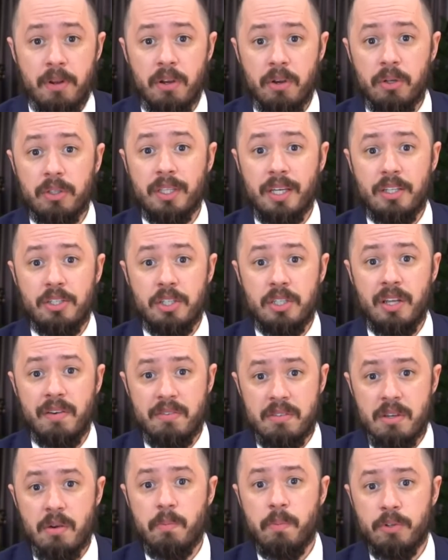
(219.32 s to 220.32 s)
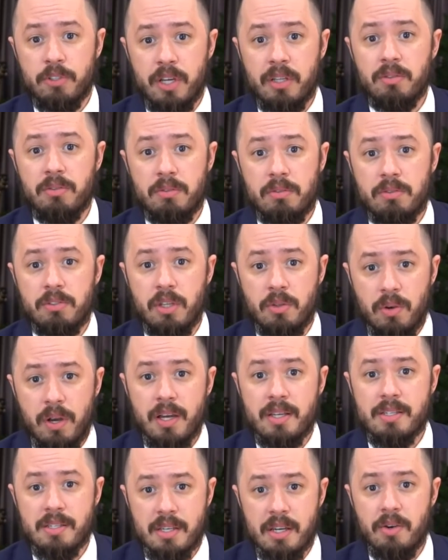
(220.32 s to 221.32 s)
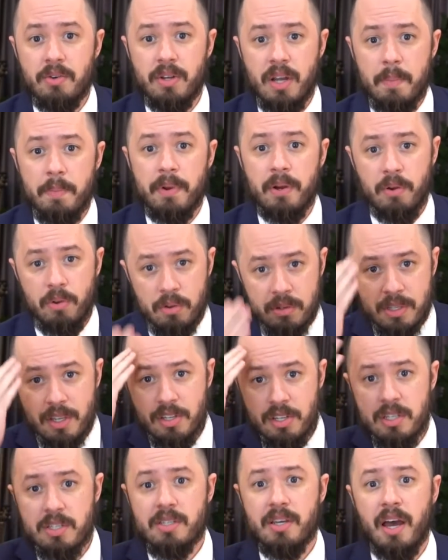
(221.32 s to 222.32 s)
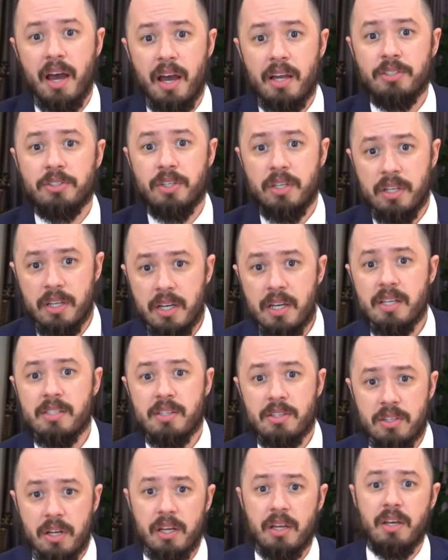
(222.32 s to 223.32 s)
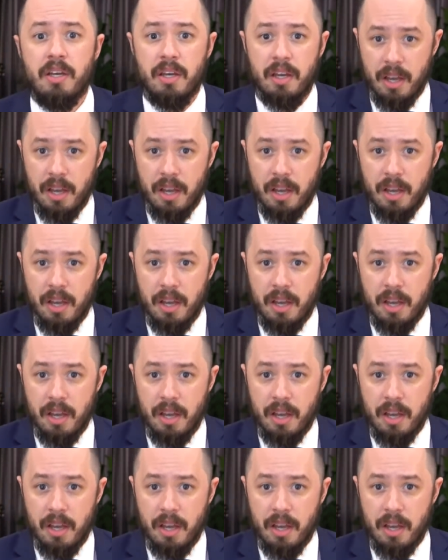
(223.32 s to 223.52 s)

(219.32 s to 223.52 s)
que eu entendi, deve ser um projeto de educação, né, para conscientizar as crianças, né,